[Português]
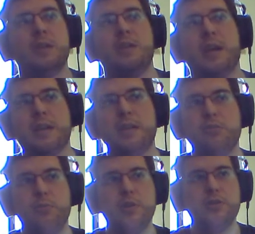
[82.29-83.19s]
E aqui o
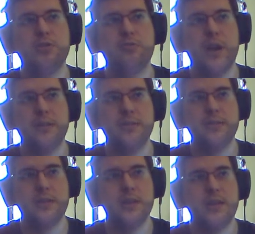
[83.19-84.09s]
número de
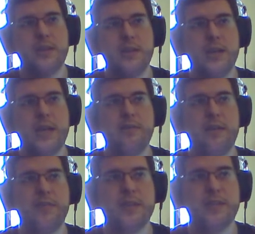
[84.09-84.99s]
threads que ele
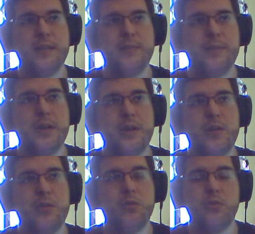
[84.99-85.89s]
vai fazer
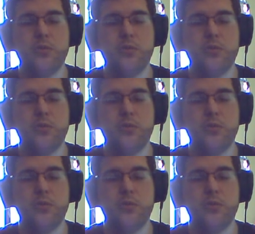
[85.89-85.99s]
o,